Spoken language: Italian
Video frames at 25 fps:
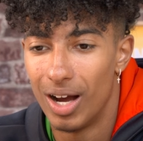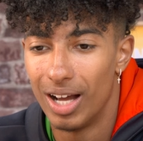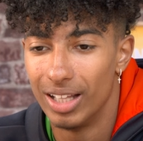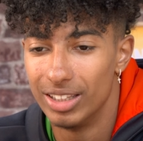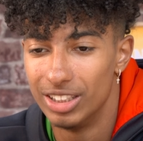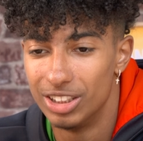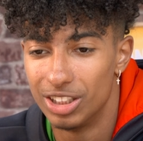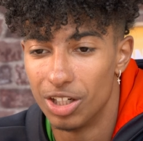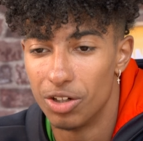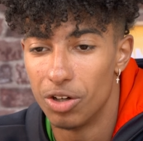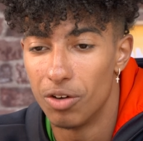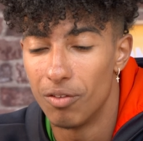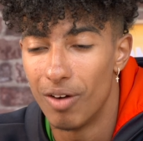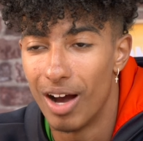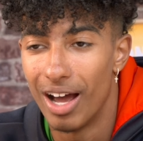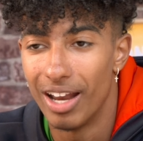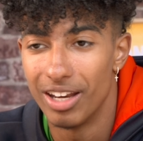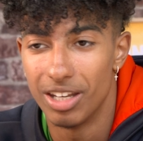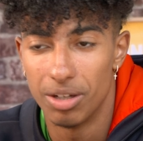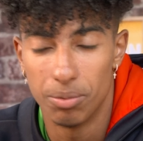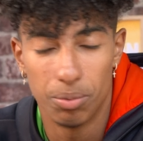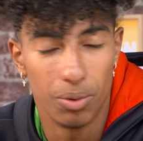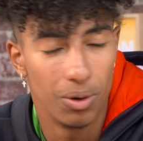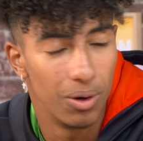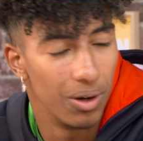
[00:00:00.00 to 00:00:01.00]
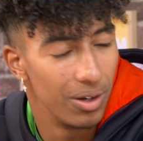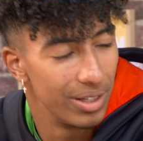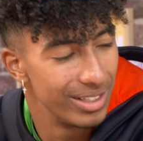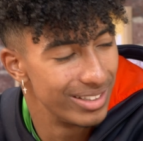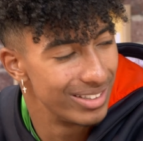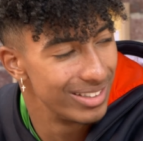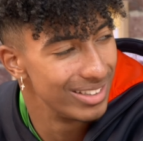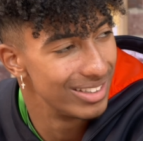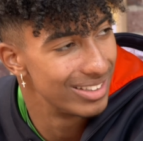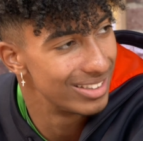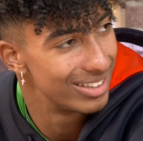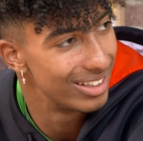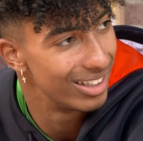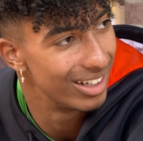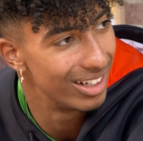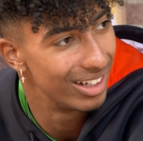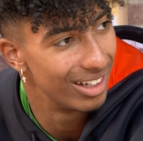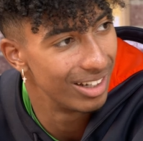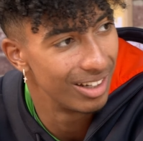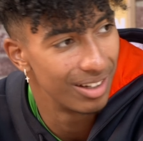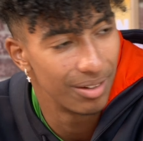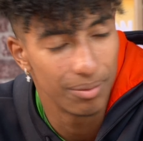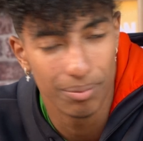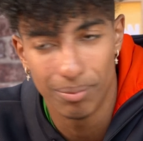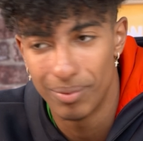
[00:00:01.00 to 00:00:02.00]
a 19 anni può esistere.
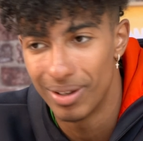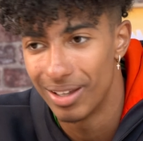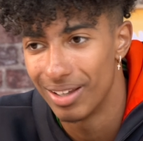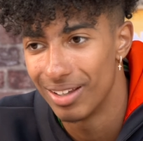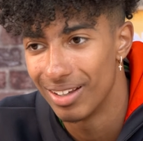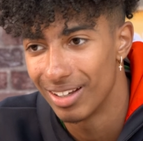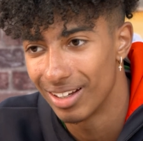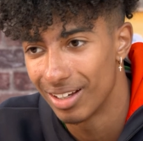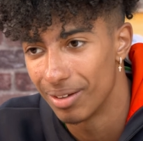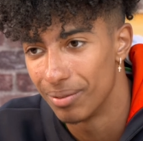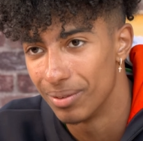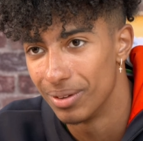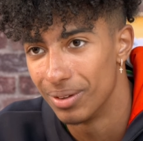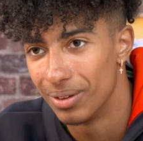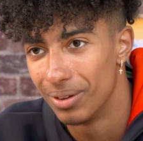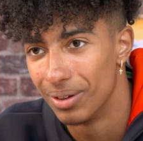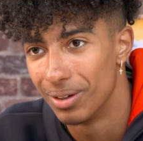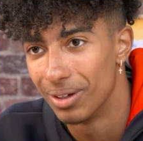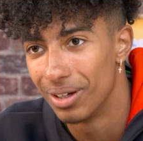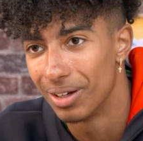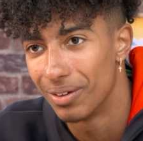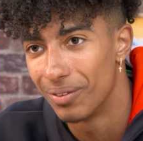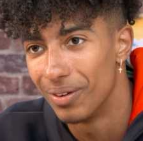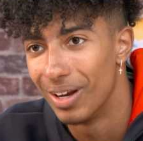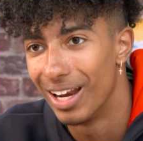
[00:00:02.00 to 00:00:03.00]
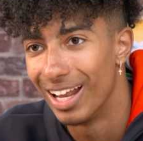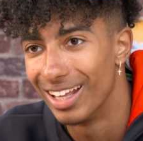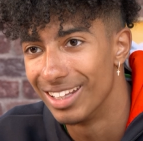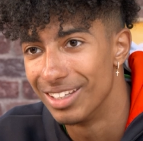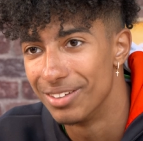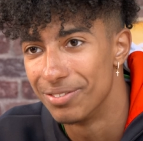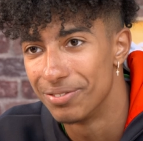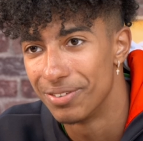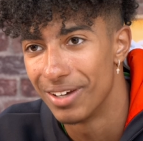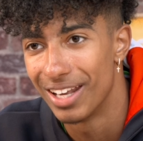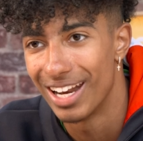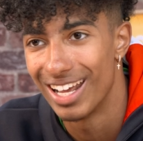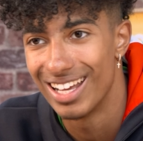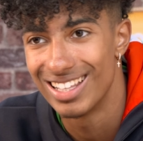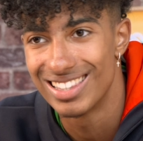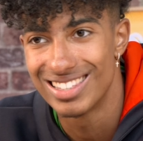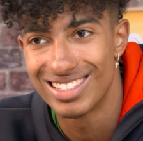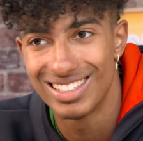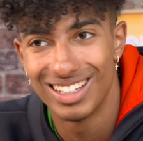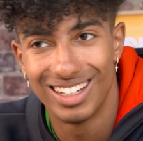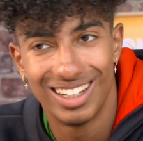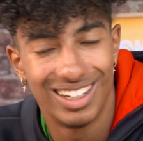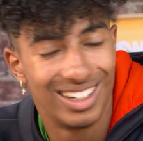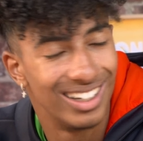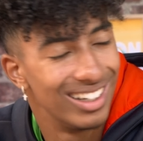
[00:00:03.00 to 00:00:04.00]
Sì, eh, no, noi, noi quella differenza. abbiamo